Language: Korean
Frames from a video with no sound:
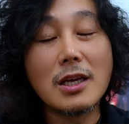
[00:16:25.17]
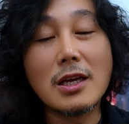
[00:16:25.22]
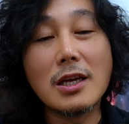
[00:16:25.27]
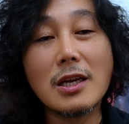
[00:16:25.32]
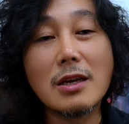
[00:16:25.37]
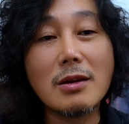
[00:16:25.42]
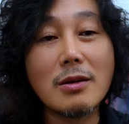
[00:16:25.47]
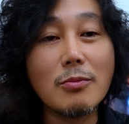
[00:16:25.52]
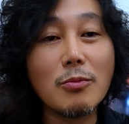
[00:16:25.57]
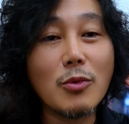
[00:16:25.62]
에,
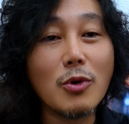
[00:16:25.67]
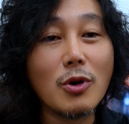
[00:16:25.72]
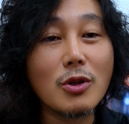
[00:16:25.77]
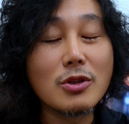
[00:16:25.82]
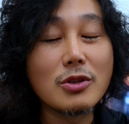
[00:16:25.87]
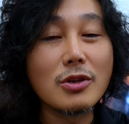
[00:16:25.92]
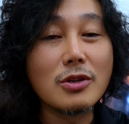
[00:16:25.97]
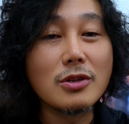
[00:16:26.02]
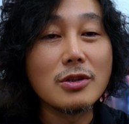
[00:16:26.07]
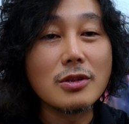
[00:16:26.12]
뭐
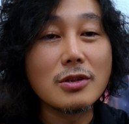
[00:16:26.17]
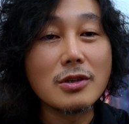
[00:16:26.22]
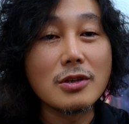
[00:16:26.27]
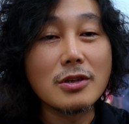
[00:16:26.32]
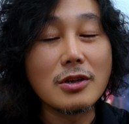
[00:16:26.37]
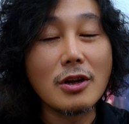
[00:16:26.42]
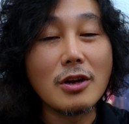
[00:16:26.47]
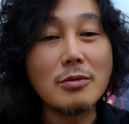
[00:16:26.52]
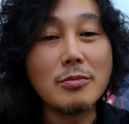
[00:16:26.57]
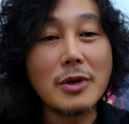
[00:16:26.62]
어떤
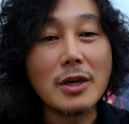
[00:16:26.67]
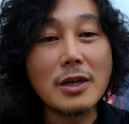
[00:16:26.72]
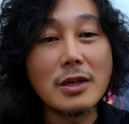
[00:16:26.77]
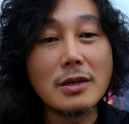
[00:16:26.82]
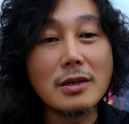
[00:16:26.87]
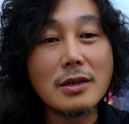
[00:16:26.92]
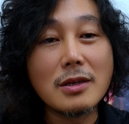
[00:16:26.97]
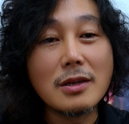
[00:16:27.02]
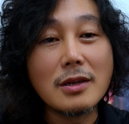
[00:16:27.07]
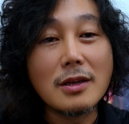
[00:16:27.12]
그 결말
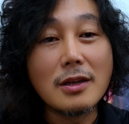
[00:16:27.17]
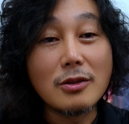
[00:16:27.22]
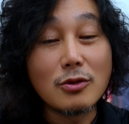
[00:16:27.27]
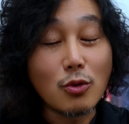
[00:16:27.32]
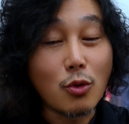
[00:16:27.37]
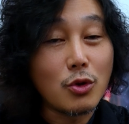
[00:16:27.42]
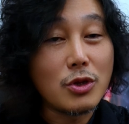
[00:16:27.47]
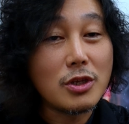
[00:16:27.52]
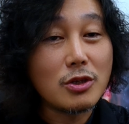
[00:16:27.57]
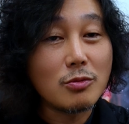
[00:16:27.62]

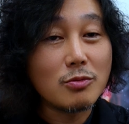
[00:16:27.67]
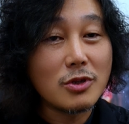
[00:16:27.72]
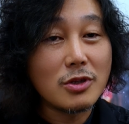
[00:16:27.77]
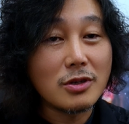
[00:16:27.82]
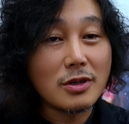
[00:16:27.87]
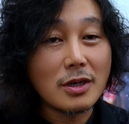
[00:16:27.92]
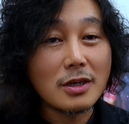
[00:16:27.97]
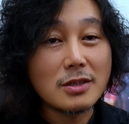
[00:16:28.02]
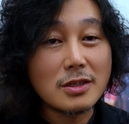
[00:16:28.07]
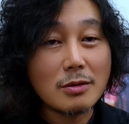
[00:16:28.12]
돈이 좀
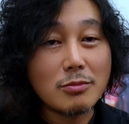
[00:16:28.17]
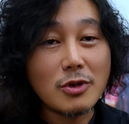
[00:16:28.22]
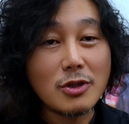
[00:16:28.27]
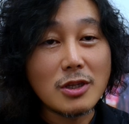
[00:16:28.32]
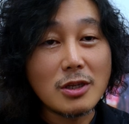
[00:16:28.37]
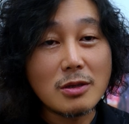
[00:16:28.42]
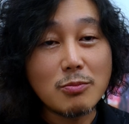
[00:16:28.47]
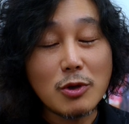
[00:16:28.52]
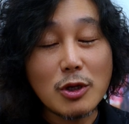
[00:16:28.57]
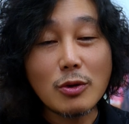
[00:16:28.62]
들어가는
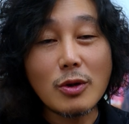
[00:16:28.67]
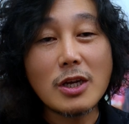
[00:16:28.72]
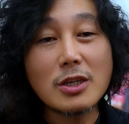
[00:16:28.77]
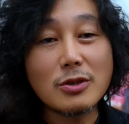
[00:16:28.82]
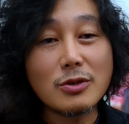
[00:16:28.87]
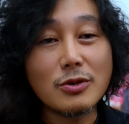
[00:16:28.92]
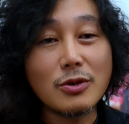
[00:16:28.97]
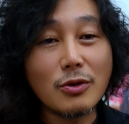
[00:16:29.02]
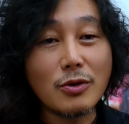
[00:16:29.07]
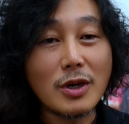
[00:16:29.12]
장면들이
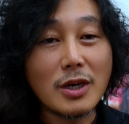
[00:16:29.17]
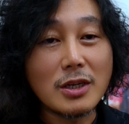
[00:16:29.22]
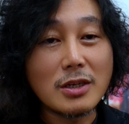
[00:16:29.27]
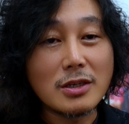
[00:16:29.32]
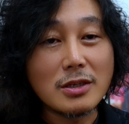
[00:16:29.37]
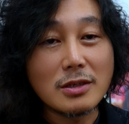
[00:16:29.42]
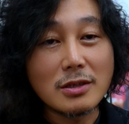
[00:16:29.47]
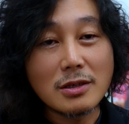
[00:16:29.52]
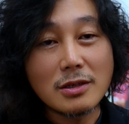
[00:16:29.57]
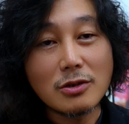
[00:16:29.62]
필요하죠
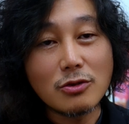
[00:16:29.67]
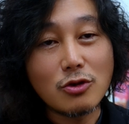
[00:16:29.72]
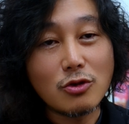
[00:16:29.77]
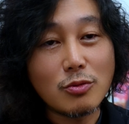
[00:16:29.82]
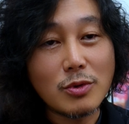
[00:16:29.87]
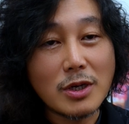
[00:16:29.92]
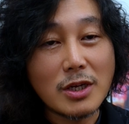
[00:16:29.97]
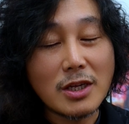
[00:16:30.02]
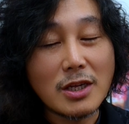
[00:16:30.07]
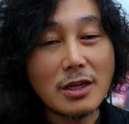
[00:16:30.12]
영화에는 그
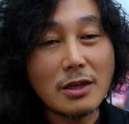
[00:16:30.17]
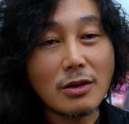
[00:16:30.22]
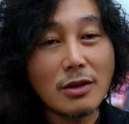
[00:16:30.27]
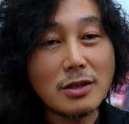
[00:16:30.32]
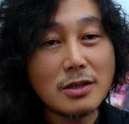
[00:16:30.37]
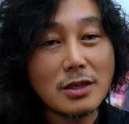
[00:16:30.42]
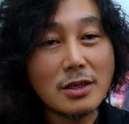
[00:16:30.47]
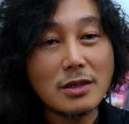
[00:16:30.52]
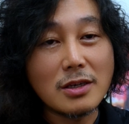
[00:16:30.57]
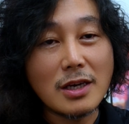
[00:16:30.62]
후반에
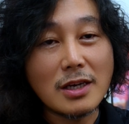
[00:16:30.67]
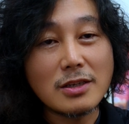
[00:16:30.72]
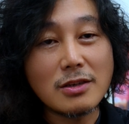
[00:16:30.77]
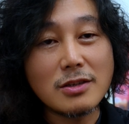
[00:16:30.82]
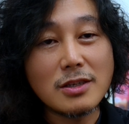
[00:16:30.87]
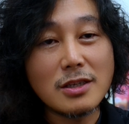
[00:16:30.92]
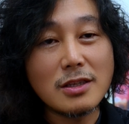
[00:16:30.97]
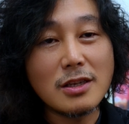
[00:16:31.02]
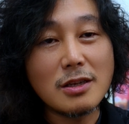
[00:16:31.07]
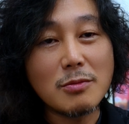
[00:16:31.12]
굉장히 그 액션
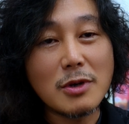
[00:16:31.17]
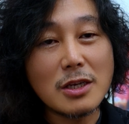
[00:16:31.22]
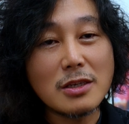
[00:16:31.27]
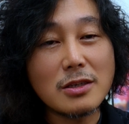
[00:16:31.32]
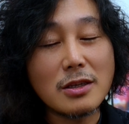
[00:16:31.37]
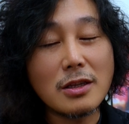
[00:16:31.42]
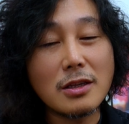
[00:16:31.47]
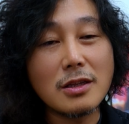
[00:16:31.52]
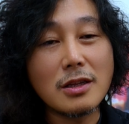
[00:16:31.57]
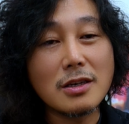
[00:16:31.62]
씬들이 막
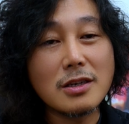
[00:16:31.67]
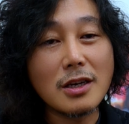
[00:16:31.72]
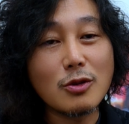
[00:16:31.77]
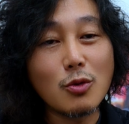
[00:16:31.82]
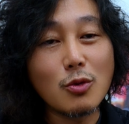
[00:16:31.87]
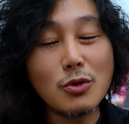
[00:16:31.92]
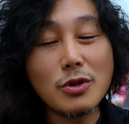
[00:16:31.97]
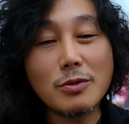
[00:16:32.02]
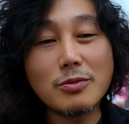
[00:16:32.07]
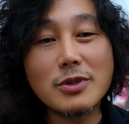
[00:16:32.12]
있어야 되는데 그게
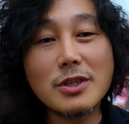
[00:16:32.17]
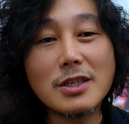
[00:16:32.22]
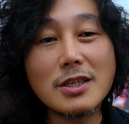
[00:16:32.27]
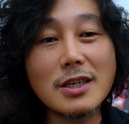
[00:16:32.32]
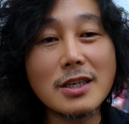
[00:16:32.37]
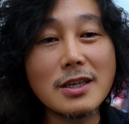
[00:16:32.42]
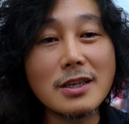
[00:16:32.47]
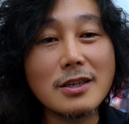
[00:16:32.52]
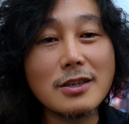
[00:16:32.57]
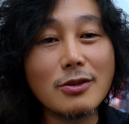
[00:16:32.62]
돈이
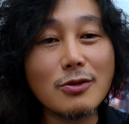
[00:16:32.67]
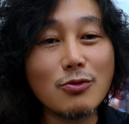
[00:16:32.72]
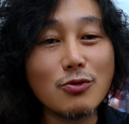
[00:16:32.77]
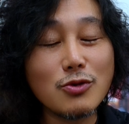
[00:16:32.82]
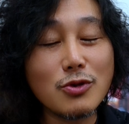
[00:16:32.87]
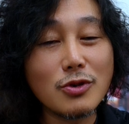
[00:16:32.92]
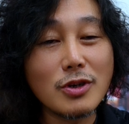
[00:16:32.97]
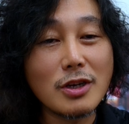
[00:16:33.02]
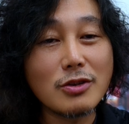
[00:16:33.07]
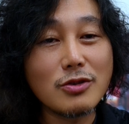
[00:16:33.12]
없으니까 그런
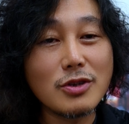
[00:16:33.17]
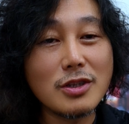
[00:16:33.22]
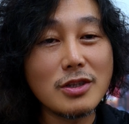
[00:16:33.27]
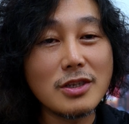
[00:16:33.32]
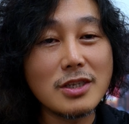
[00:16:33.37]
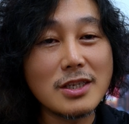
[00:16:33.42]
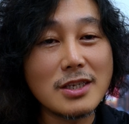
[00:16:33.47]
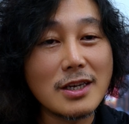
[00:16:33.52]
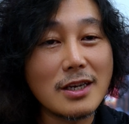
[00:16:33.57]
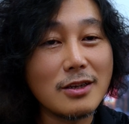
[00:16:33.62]
구성을 할 수
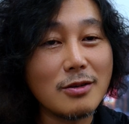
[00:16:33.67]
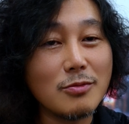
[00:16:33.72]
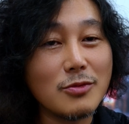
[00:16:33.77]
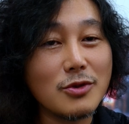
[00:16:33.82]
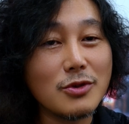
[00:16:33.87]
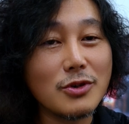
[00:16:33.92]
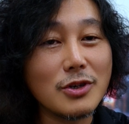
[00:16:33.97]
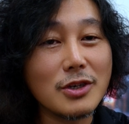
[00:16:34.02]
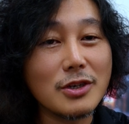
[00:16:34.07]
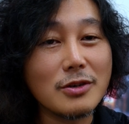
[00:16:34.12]
있는 시간이
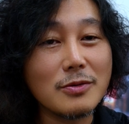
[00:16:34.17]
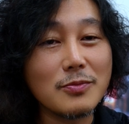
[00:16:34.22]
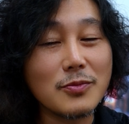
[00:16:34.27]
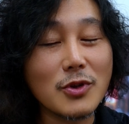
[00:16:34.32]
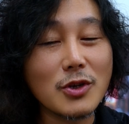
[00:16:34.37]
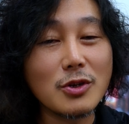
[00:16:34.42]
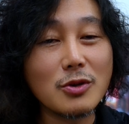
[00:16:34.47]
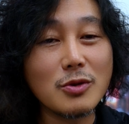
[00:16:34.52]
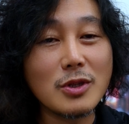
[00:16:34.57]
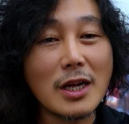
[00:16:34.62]
없는 거예요
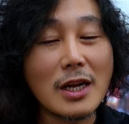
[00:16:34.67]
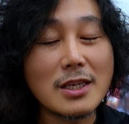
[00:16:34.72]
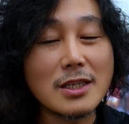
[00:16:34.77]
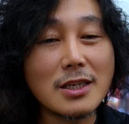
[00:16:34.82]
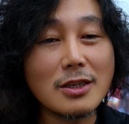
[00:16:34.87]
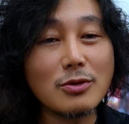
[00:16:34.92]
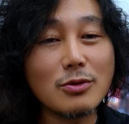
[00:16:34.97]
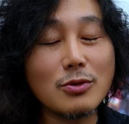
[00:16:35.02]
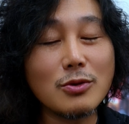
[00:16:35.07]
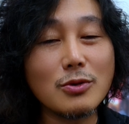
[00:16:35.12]
그리고
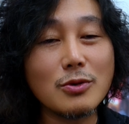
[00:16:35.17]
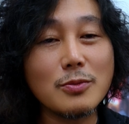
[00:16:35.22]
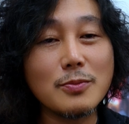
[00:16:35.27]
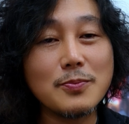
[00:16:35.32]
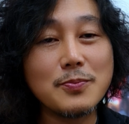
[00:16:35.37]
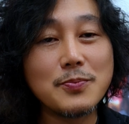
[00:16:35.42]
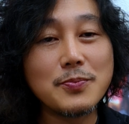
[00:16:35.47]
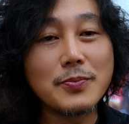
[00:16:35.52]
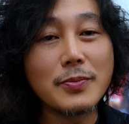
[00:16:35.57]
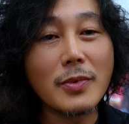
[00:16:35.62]
날짜도
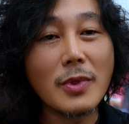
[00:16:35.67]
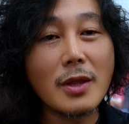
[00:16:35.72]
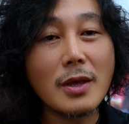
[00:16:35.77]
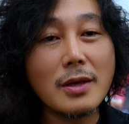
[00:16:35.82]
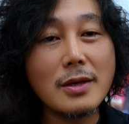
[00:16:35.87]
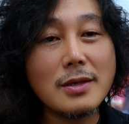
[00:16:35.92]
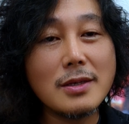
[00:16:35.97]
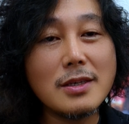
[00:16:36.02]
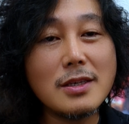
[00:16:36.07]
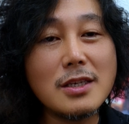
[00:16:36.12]

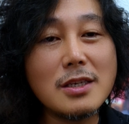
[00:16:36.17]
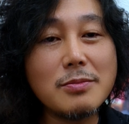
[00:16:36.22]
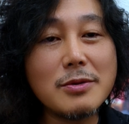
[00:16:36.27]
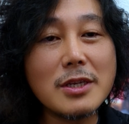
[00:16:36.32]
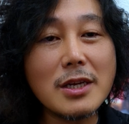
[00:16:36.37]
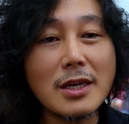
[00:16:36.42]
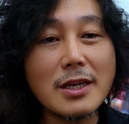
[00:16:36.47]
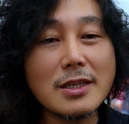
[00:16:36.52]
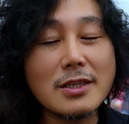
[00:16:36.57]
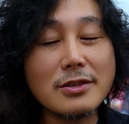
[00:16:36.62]

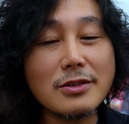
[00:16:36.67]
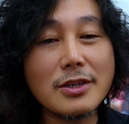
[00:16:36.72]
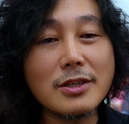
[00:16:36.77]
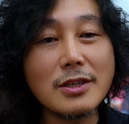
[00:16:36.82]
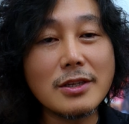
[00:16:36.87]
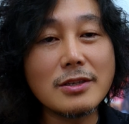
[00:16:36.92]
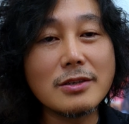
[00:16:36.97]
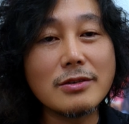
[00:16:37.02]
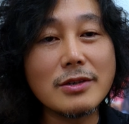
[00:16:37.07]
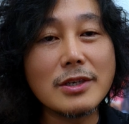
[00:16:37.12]
20일 안에 찍어야
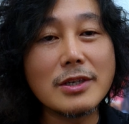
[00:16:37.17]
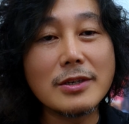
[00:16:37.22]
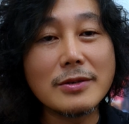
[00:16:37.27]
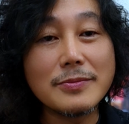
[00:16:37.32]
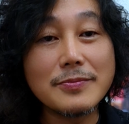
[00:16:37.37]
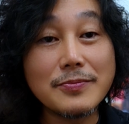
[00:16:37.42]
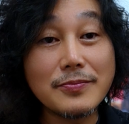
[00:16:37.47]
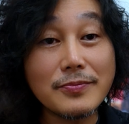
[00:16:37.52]
되는 거예요